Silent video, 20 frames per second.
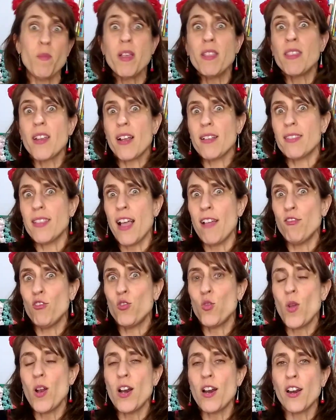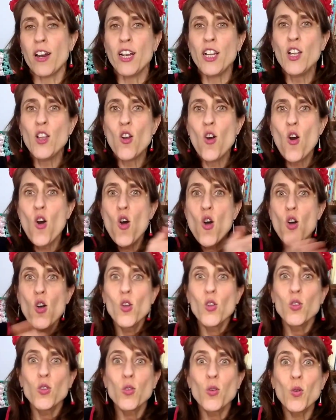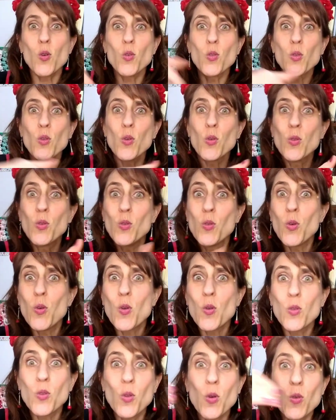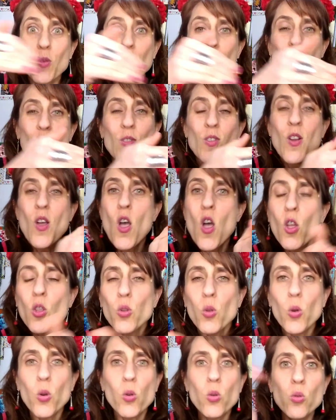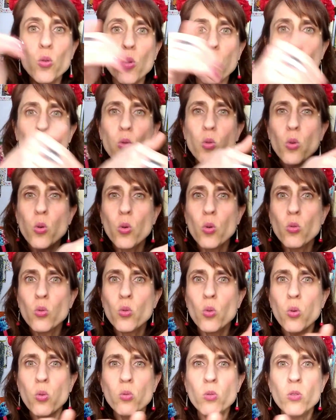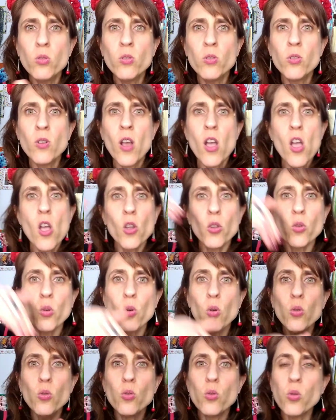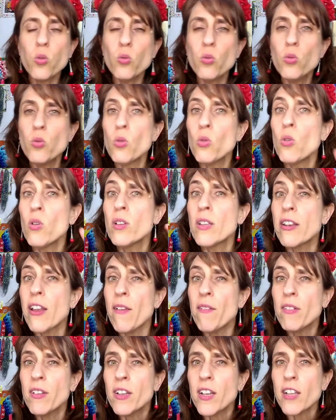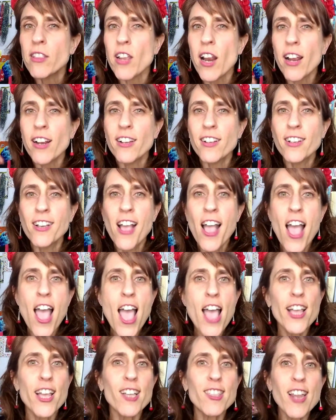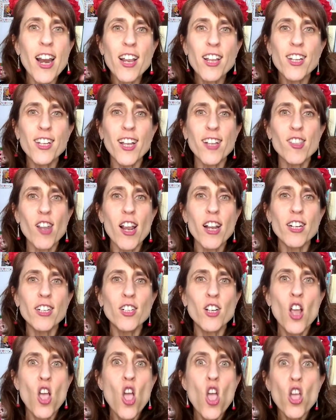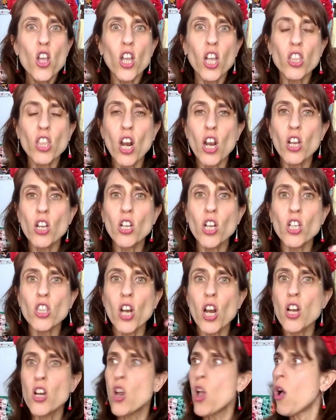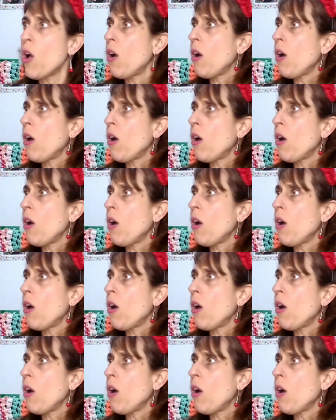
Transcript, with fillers: Mientras tanto, el río Turuntun, turuntun, turuntun, turuntun, turuntun, turuntun, que tren, que tren, que tren, que tren, que tren.